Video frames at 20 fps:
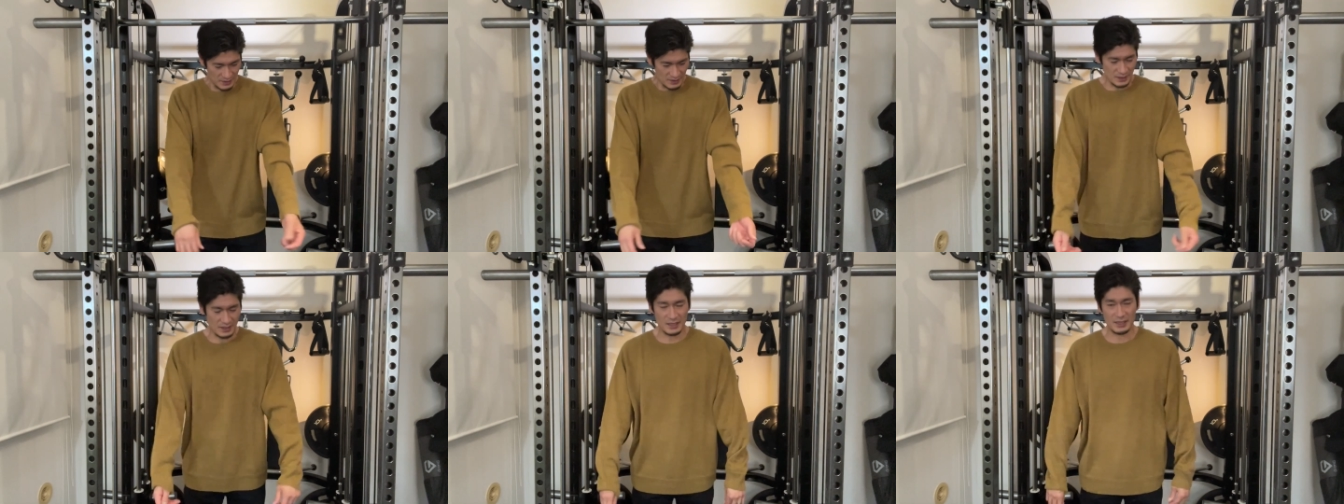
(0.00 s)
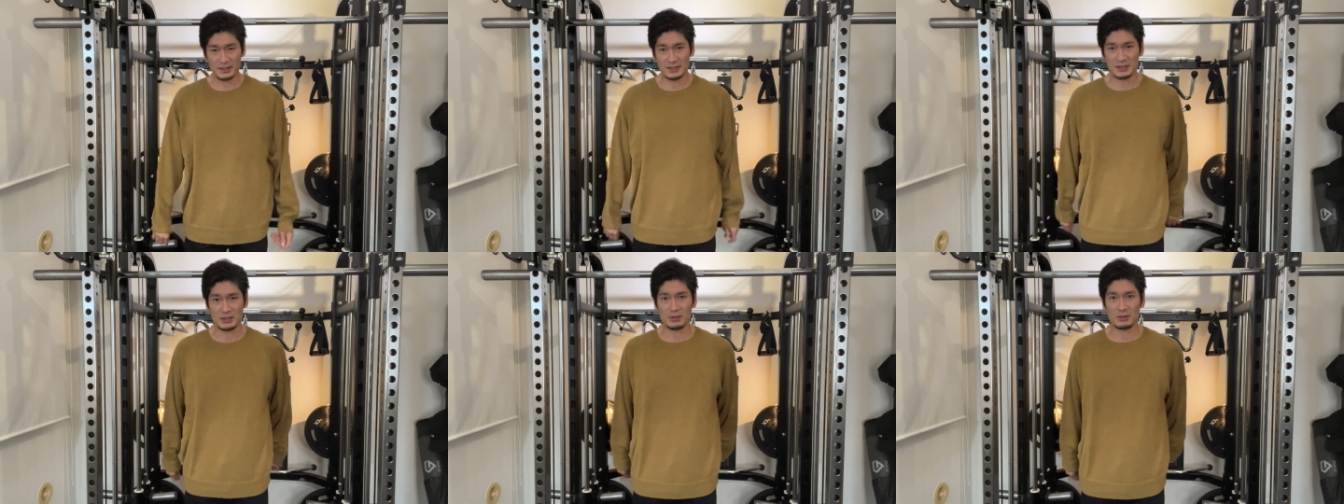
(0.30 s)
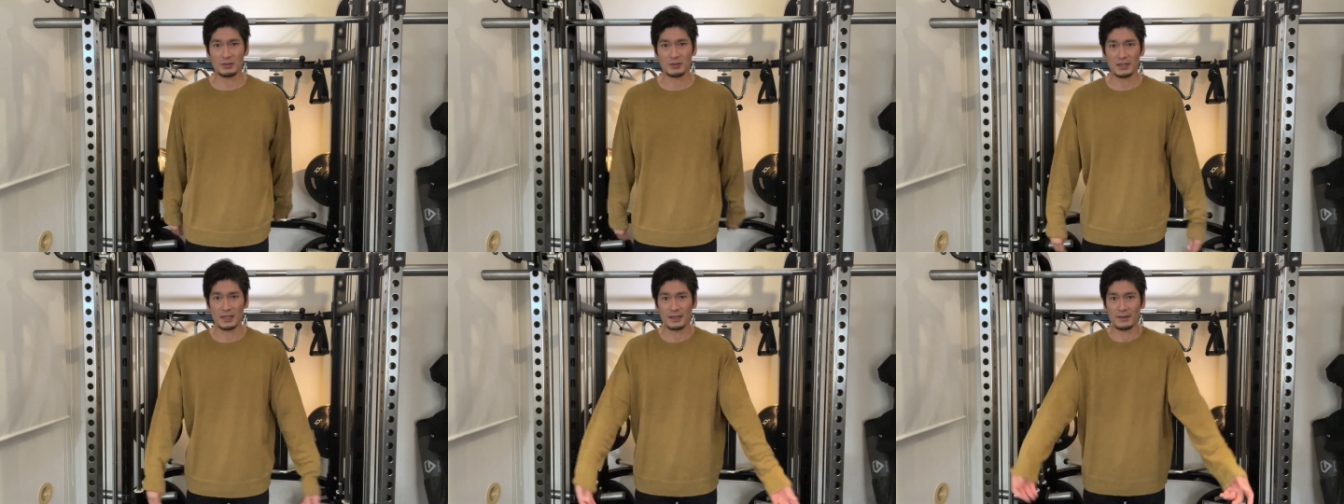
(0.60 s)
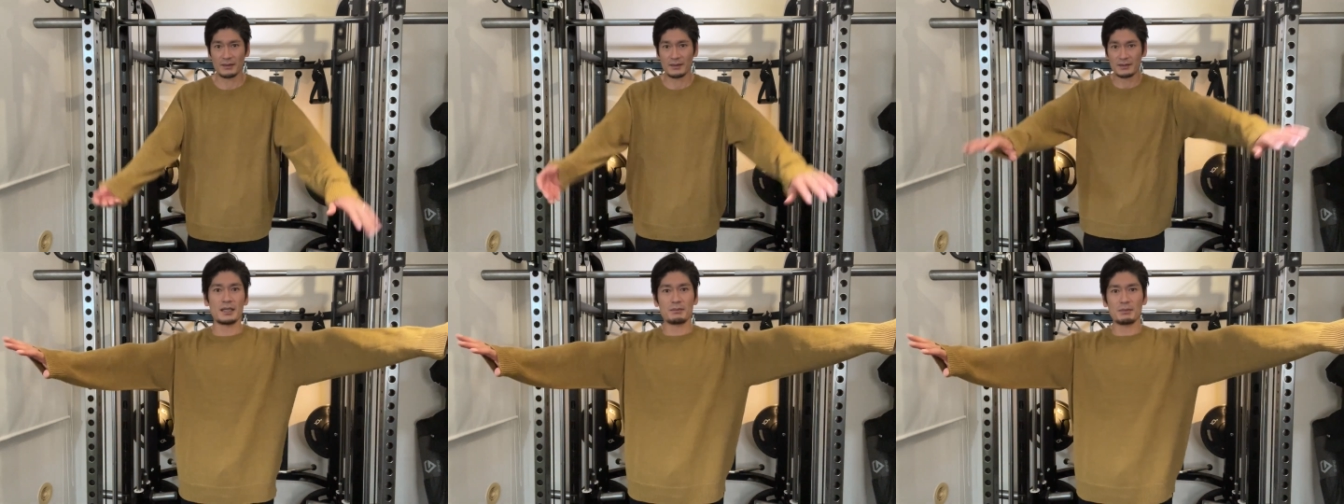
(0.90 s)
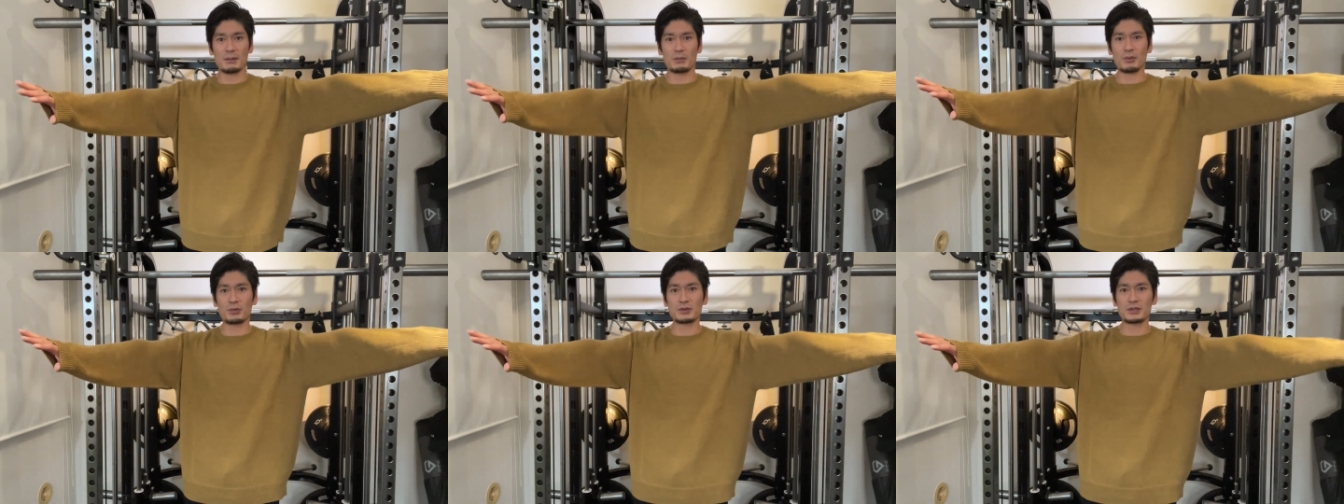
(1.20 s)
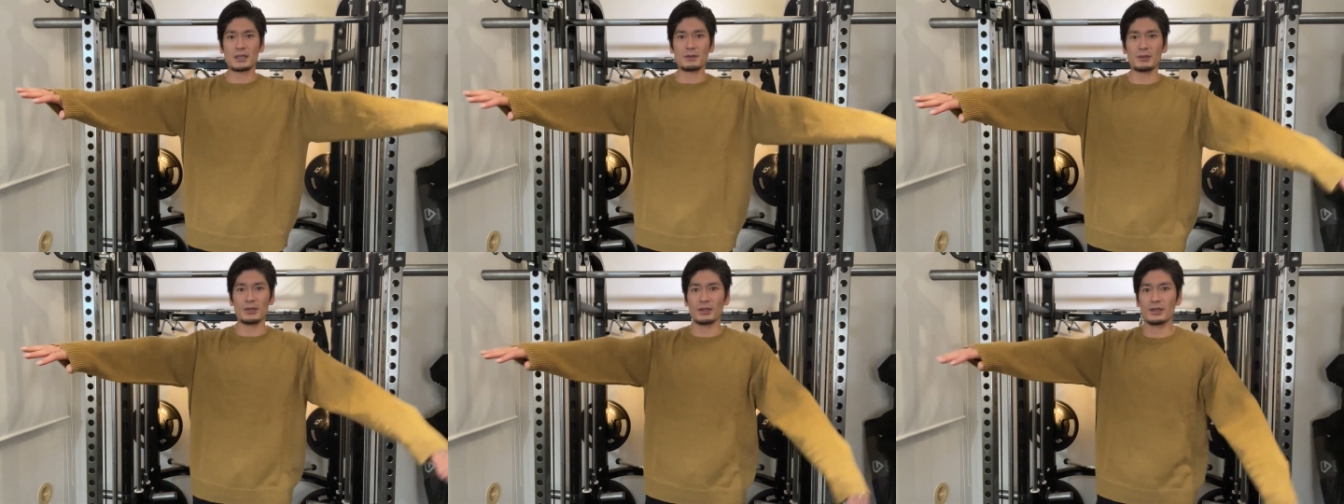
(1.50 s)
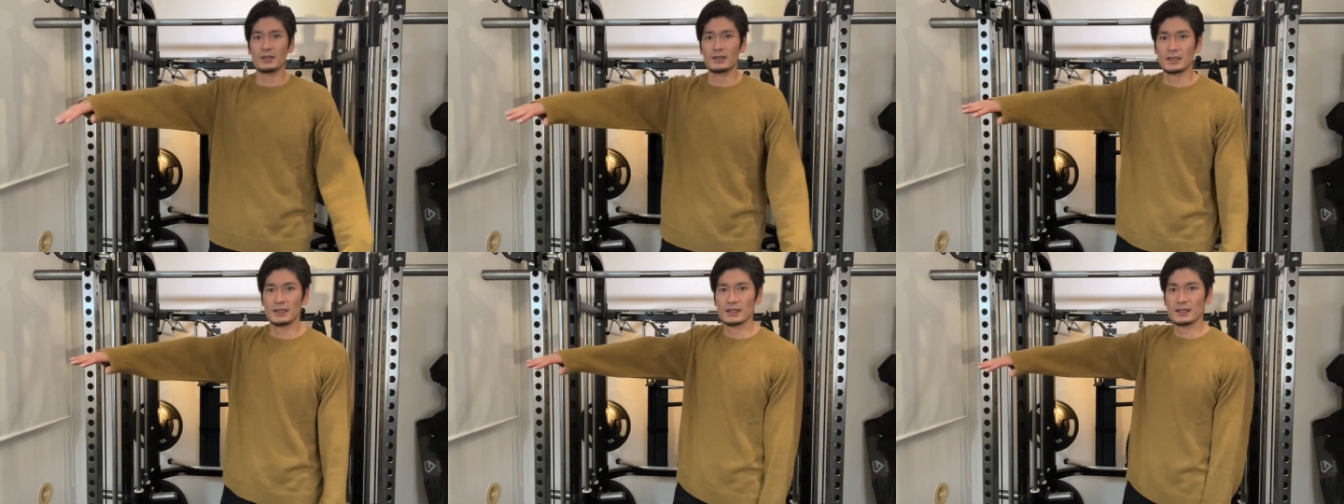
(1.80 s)
いかがでしょうか、まあ、僕でも
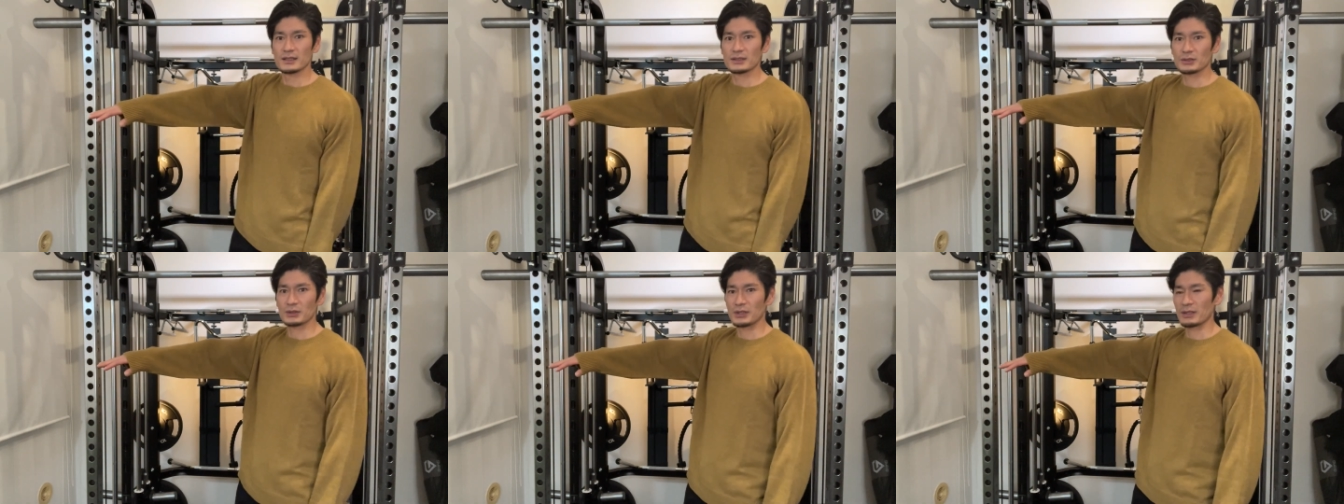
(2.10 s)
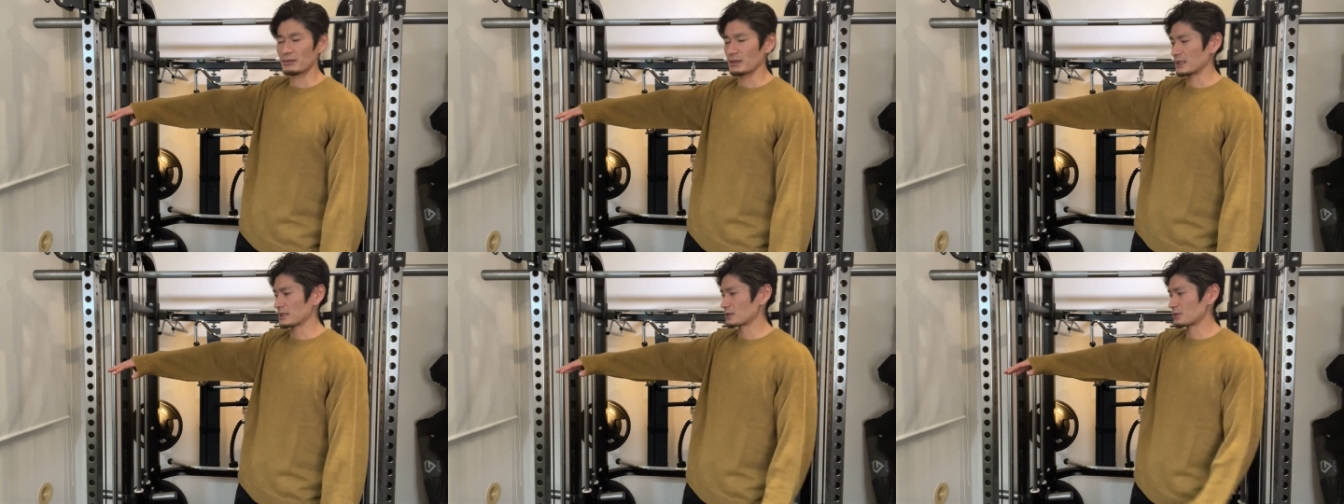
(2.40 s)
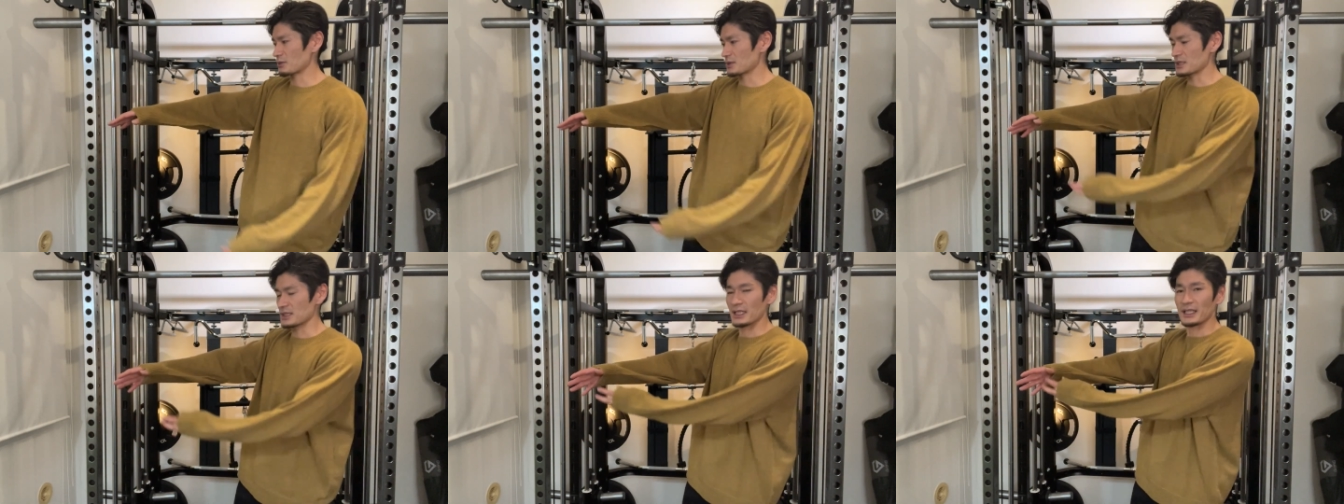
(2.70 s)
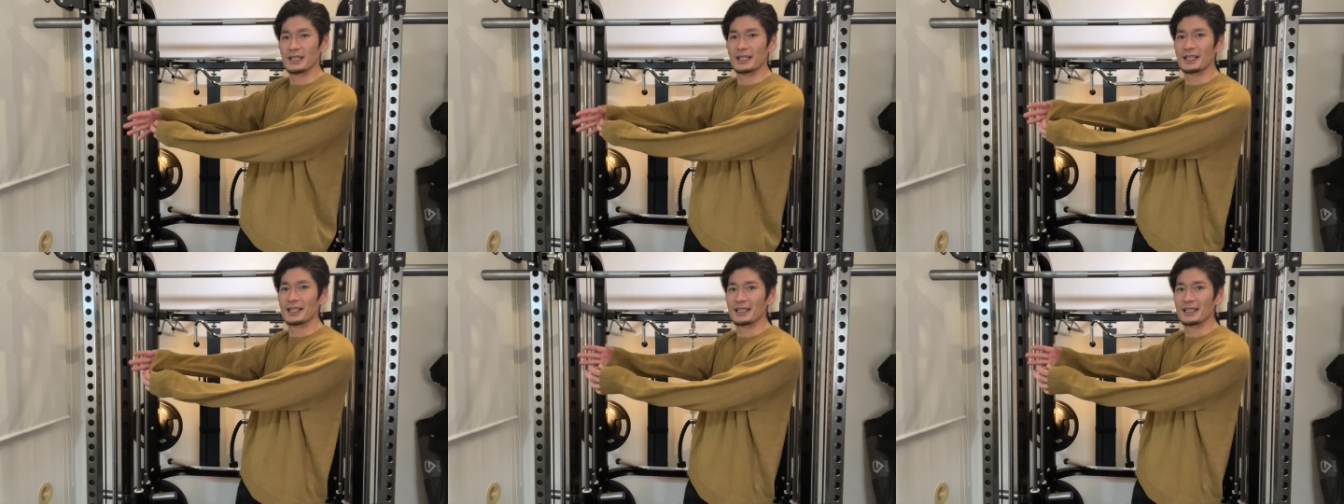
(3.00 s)
袖は少し